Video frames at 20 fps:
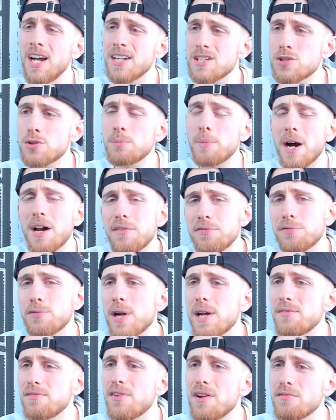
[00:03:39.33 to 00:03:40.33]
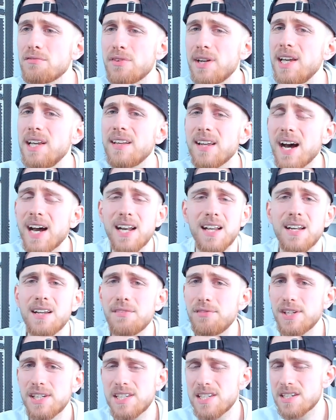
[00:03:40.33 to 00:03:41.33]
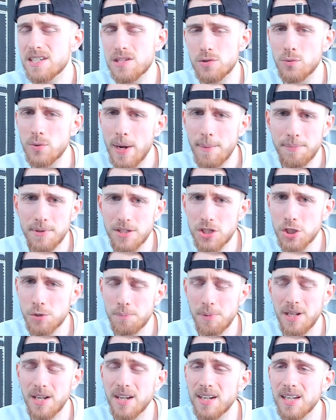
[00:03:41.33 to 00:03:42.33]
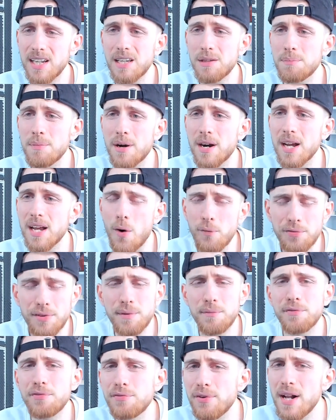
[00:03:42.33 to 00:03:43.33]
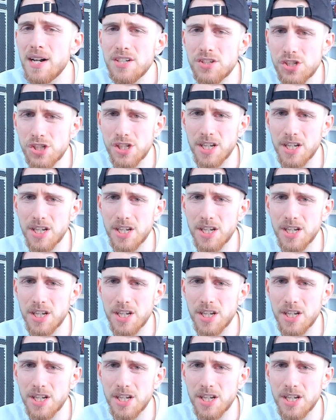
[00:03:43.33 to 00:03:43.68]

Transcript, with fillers: Zumal Fred Van Vliet, einer der wichtigsten Raptors-Spieler, nicht mal auf dem Feld